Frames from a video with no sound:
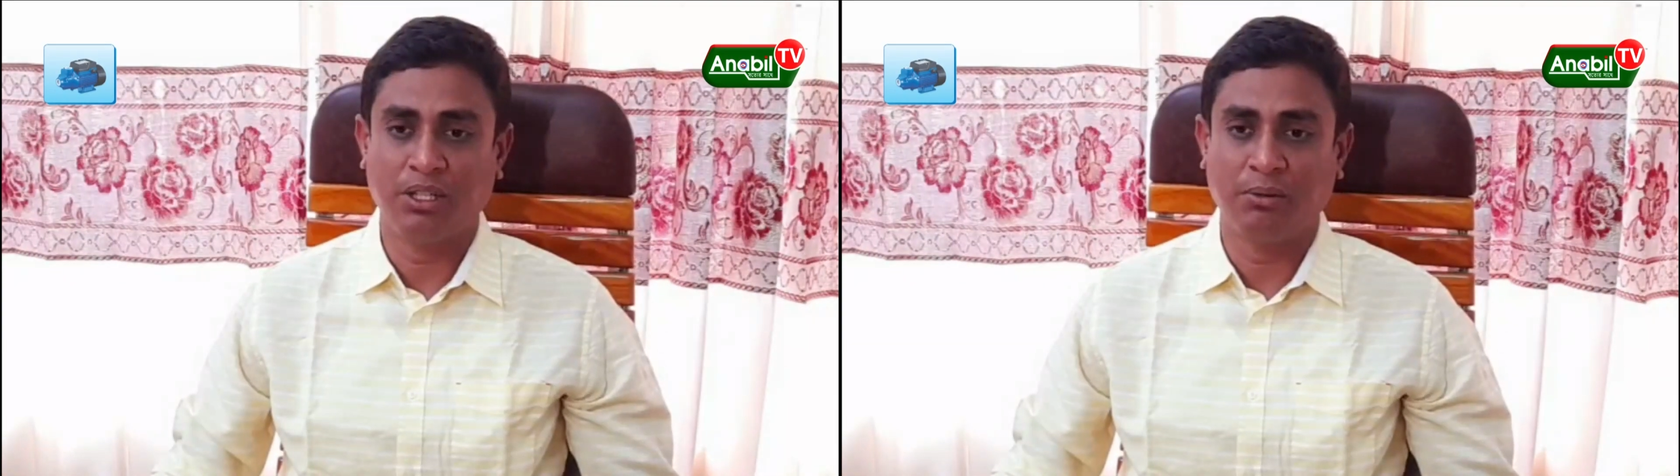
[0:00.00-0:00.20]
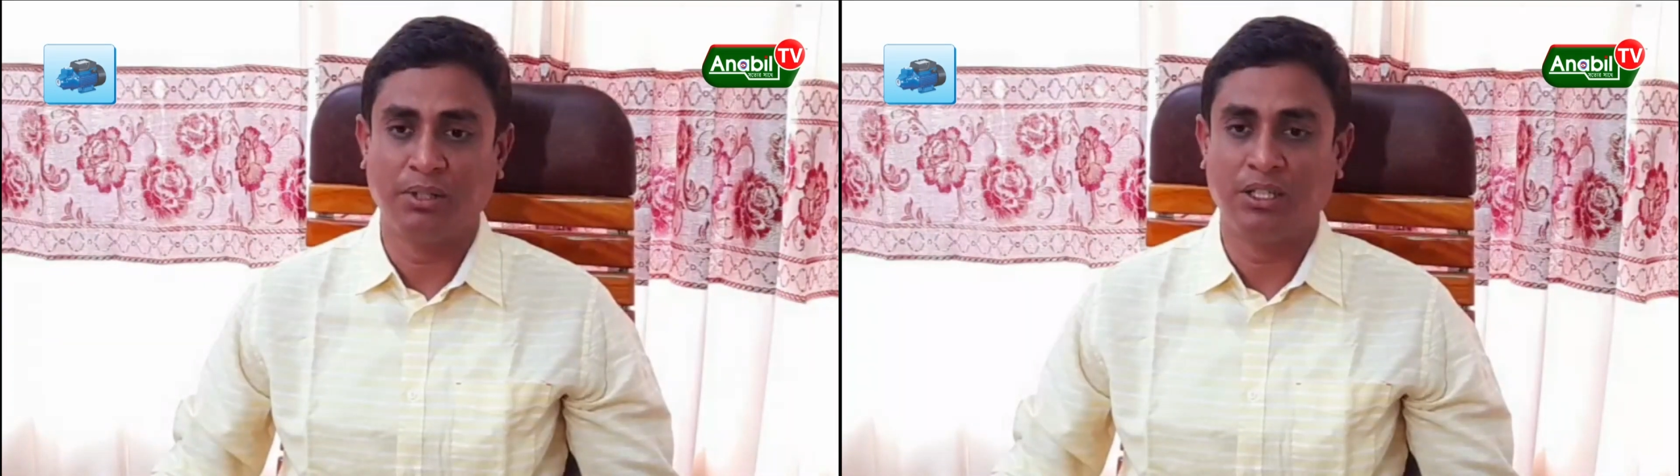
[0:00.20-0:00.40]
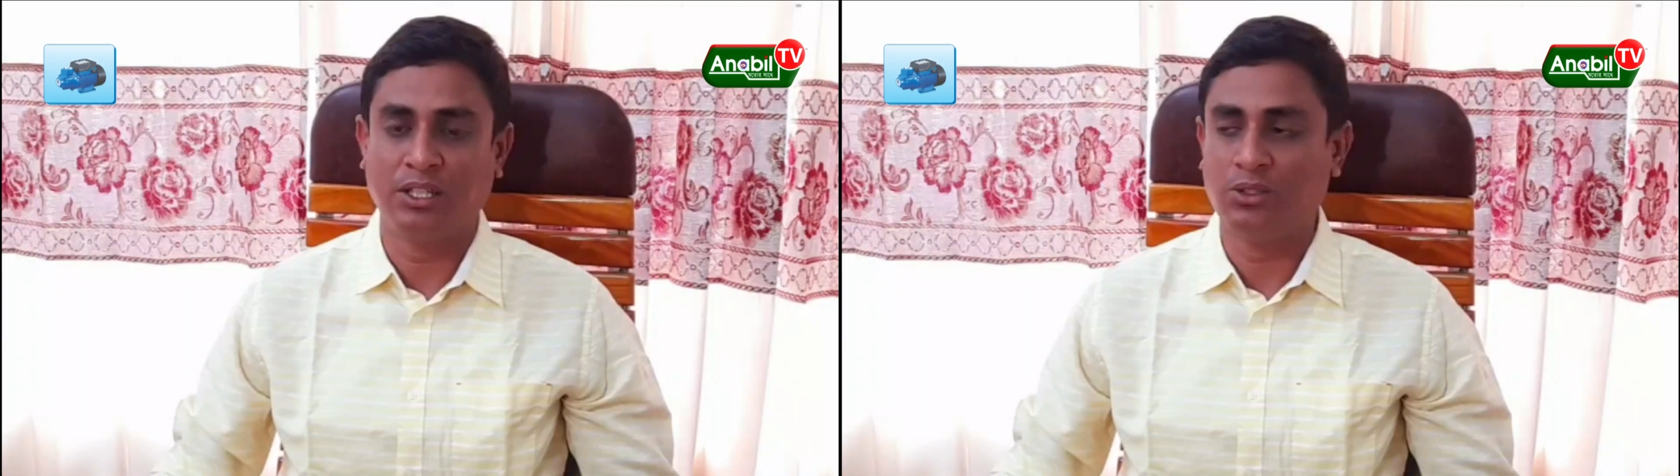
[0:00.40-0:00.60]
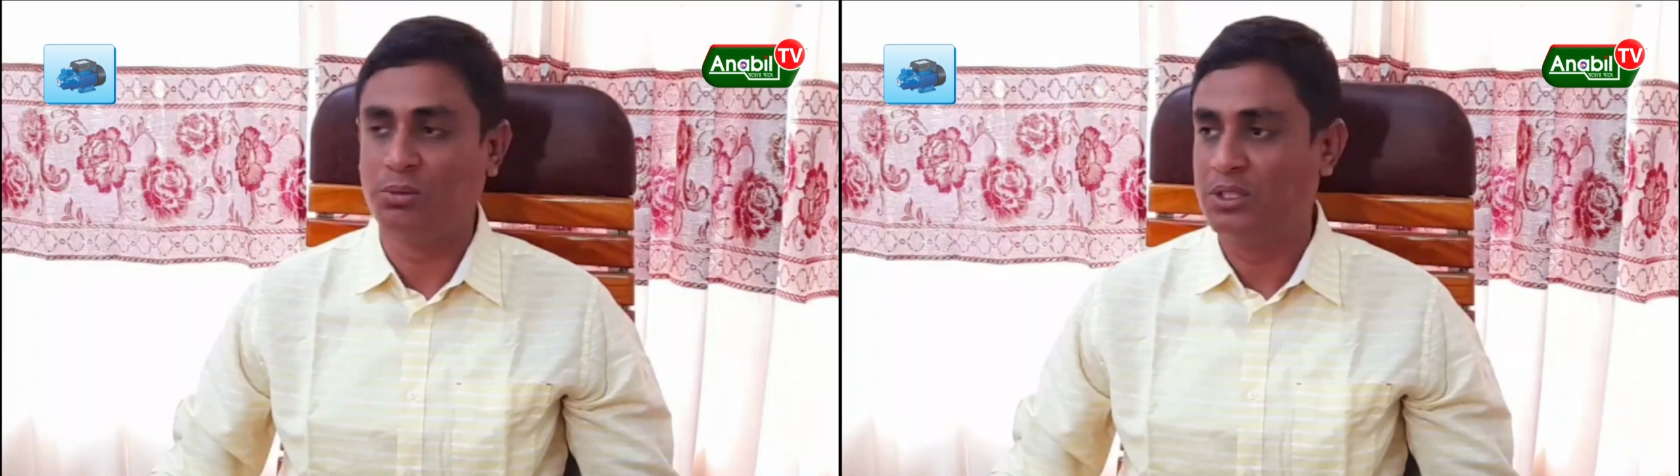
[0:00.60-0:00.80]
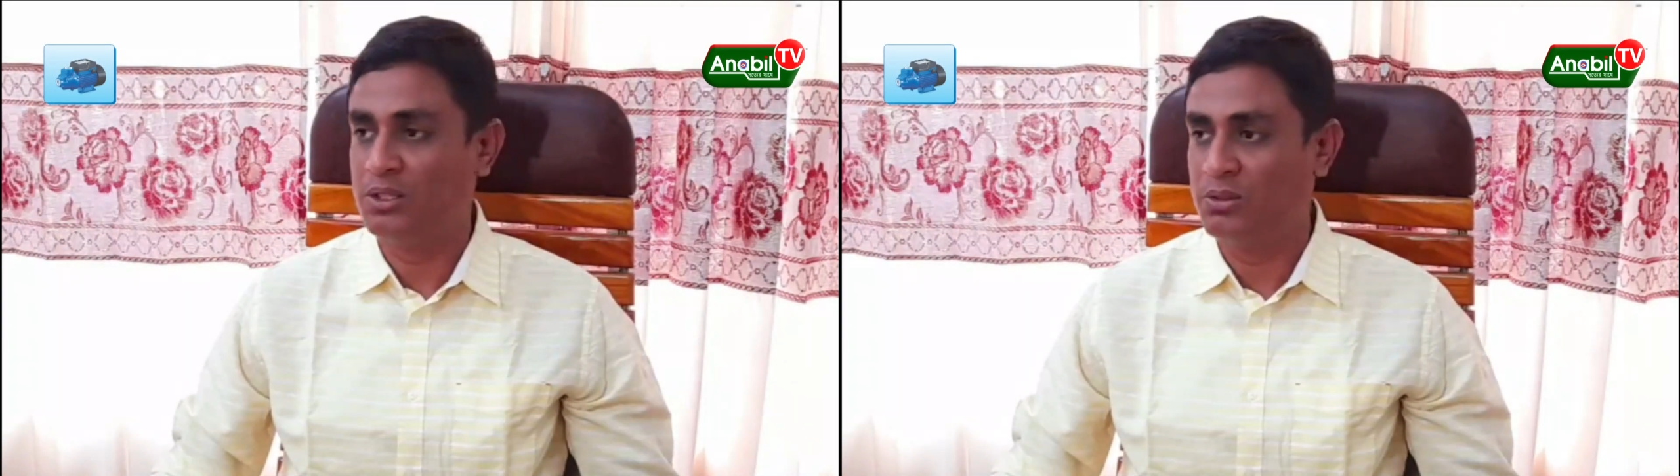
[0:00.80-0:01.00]
ফেলতে পারে তার
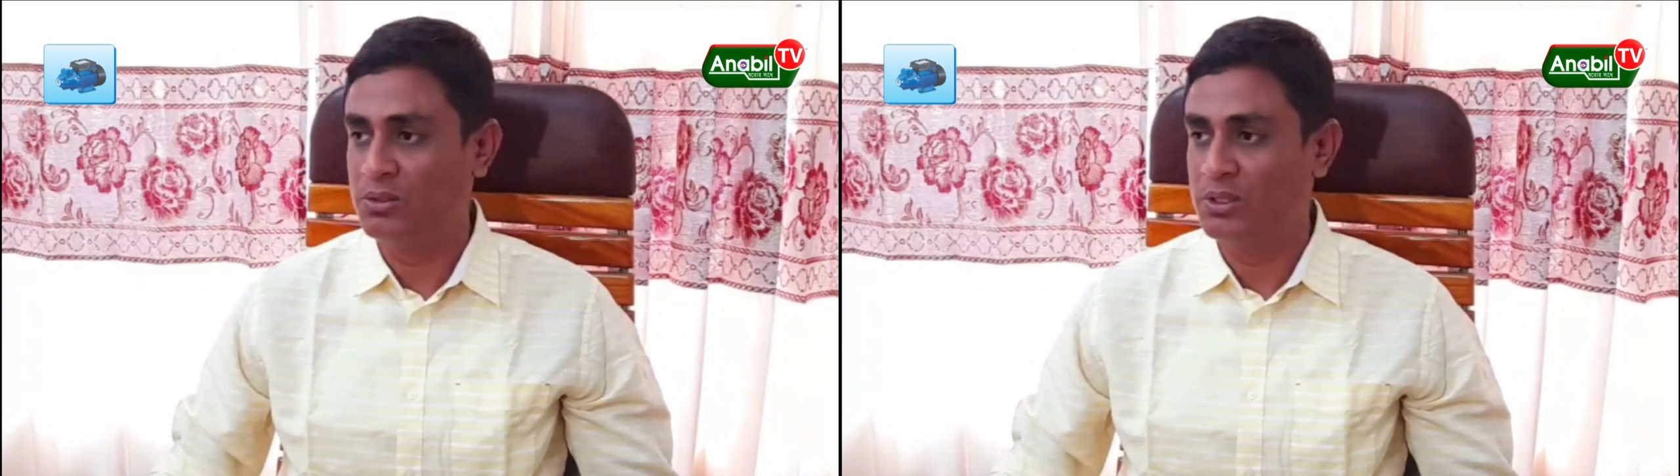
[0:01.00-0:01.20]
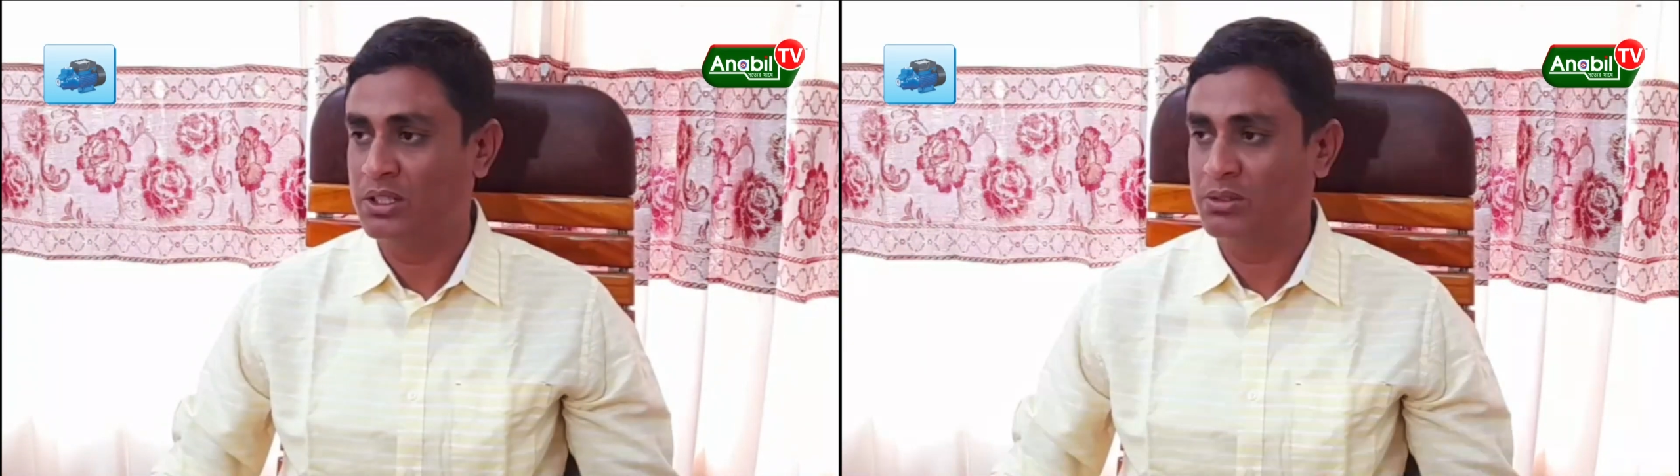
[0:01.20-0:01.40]
জমিটা অন্য